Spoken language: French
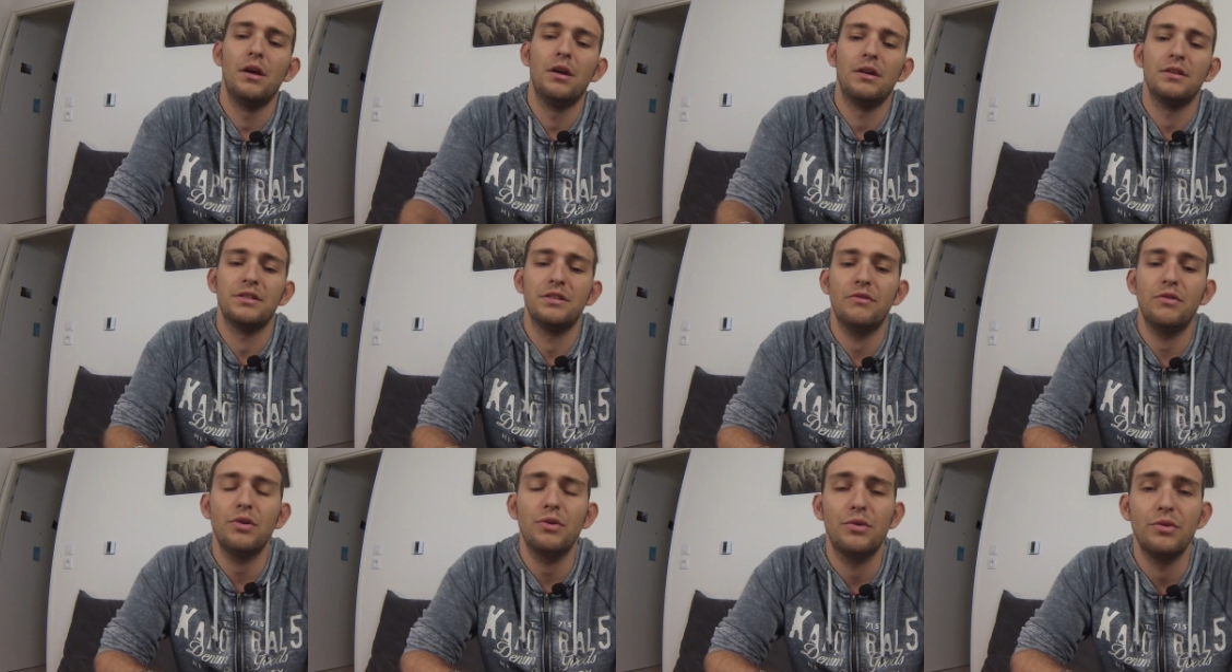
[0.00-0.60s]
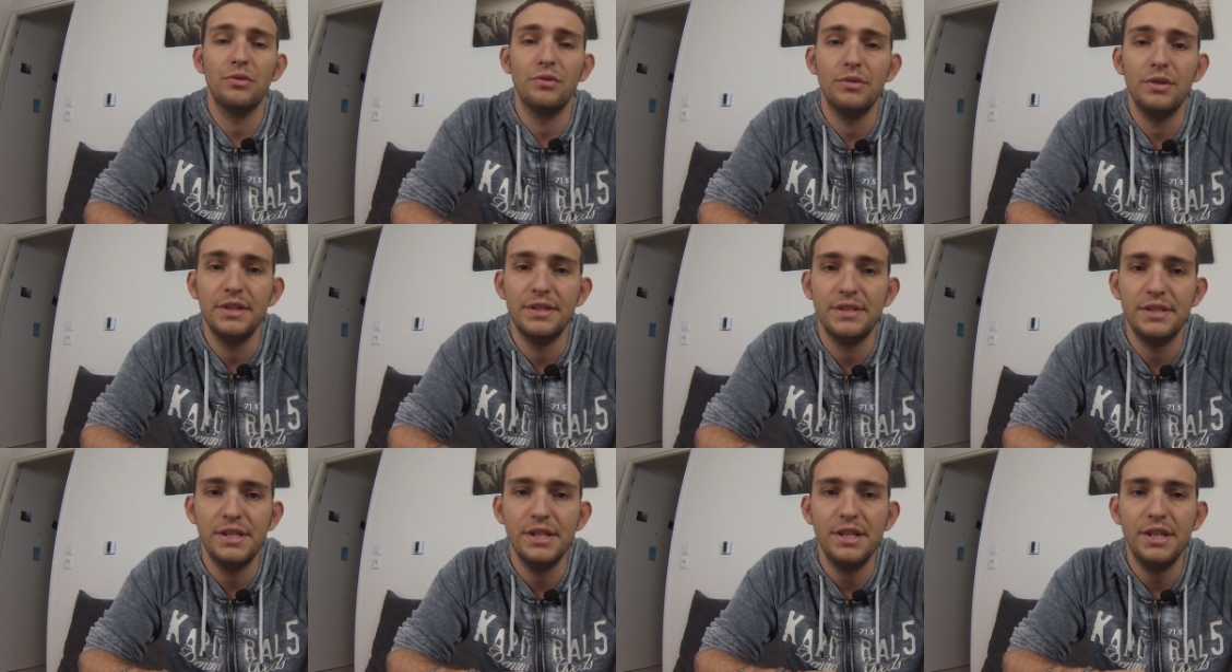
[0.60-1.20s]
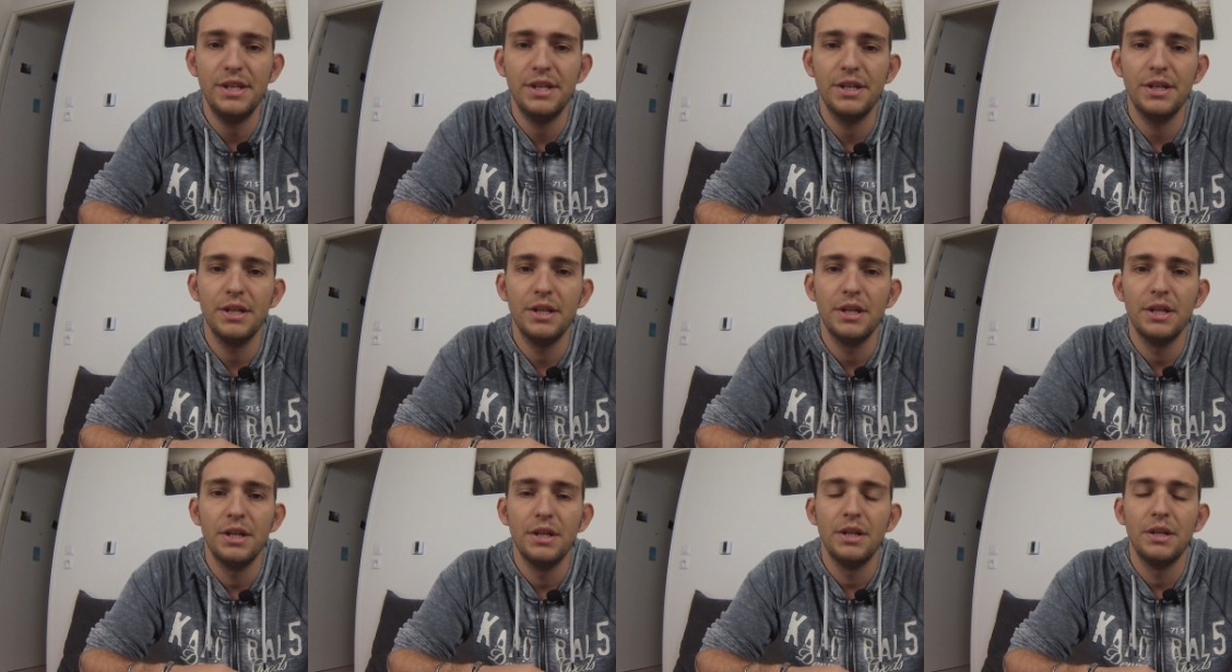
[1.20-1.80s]
A savoir que les sticks,
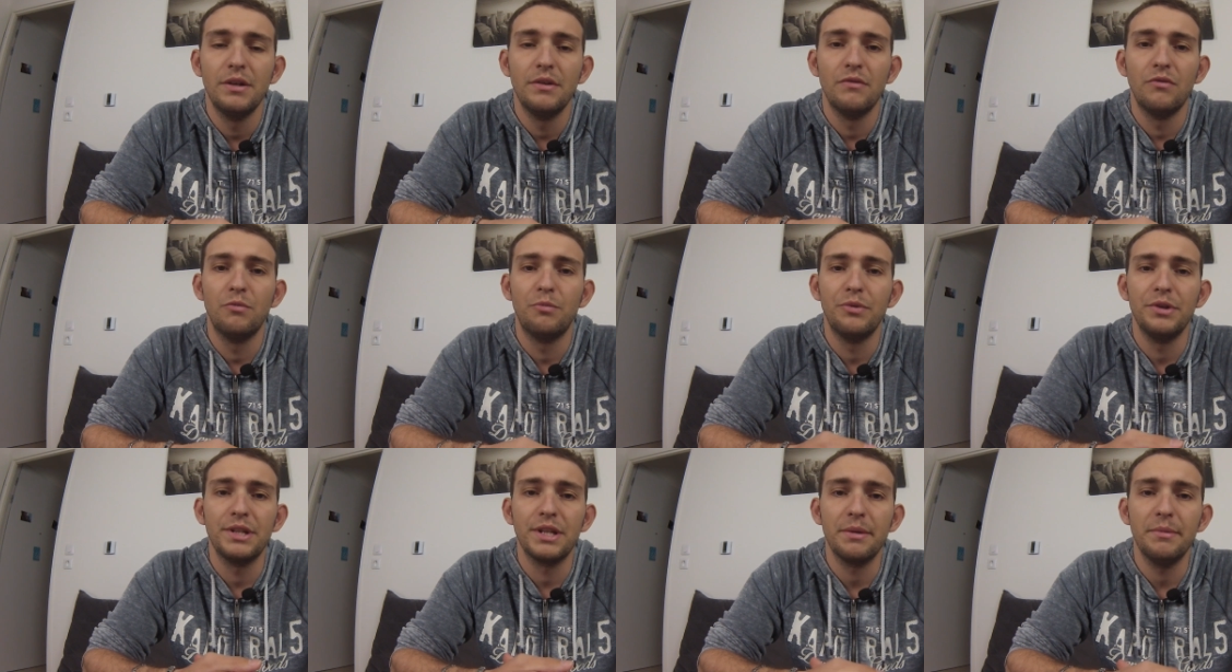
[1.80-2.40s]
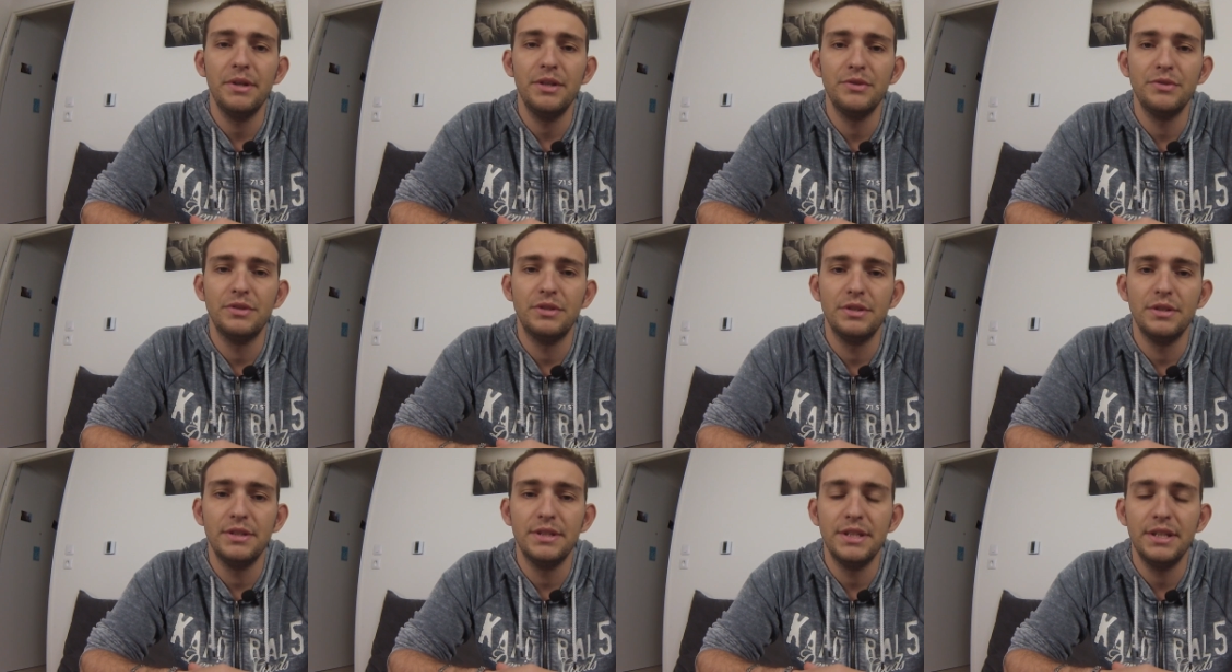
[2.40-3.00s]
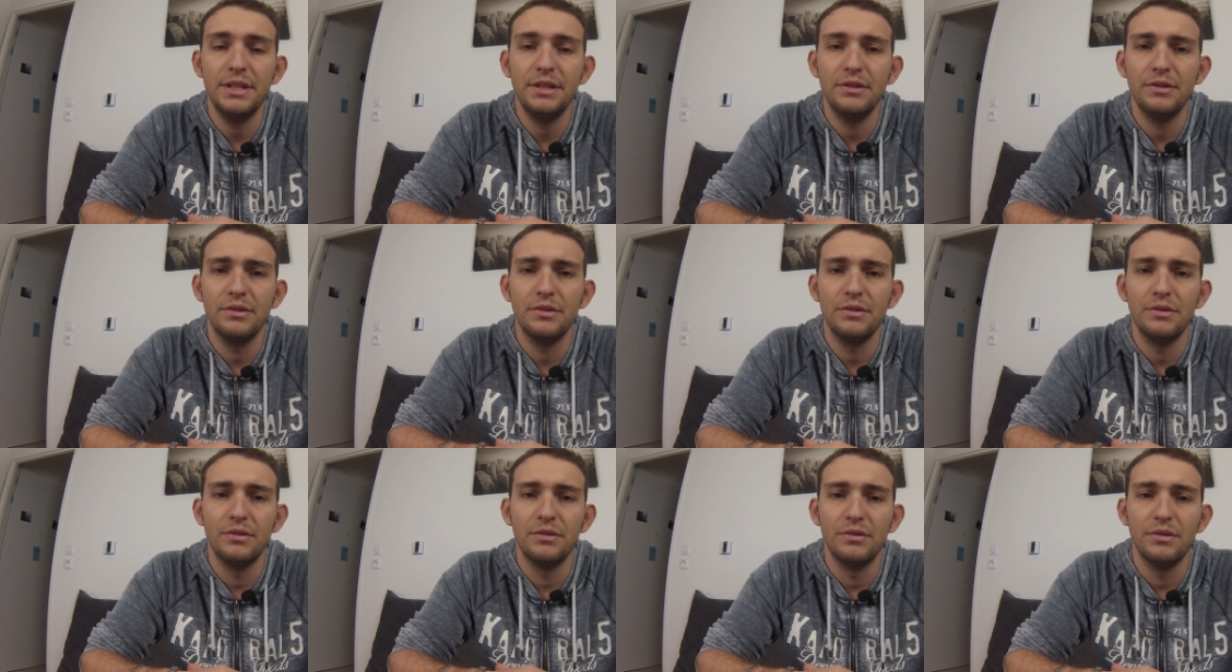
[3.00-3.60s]
vous pouvez très bien les utiliser
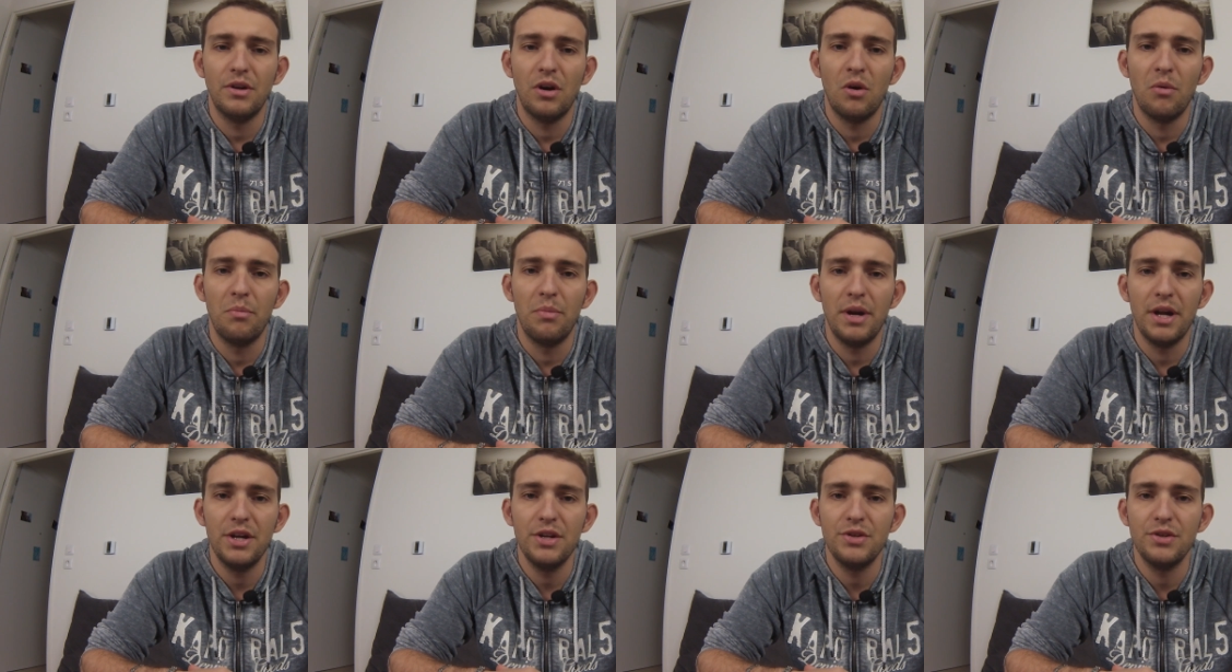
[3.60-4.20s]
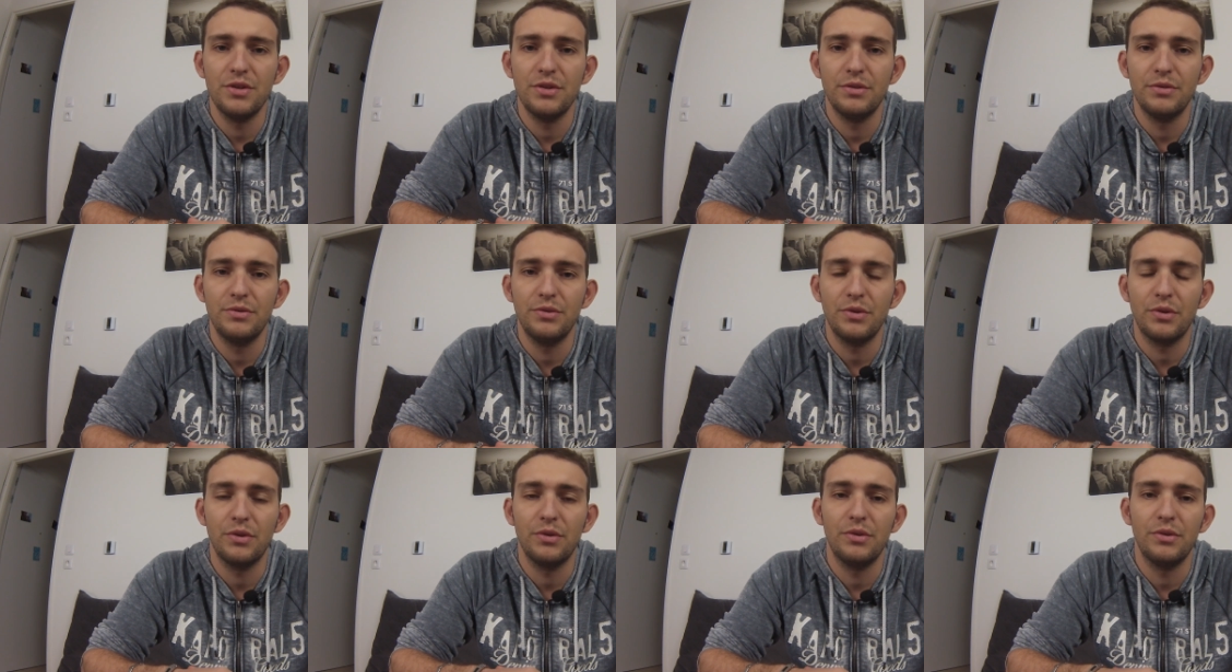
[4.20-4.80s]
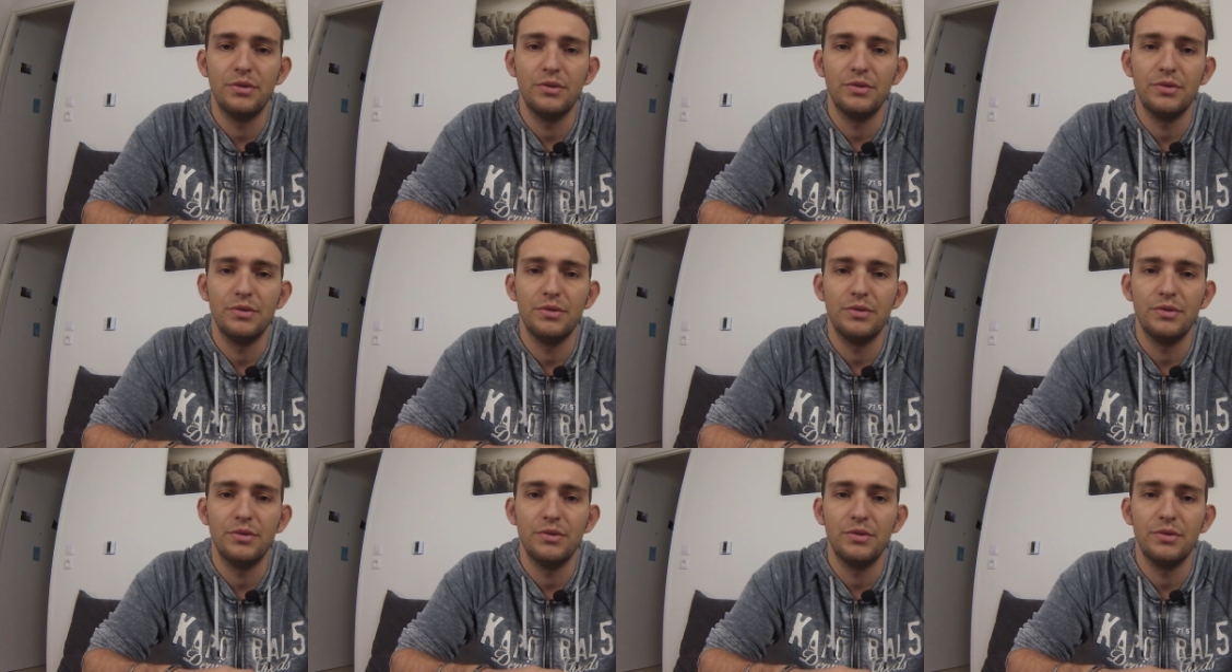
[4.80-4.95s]
euh, en plage, sur,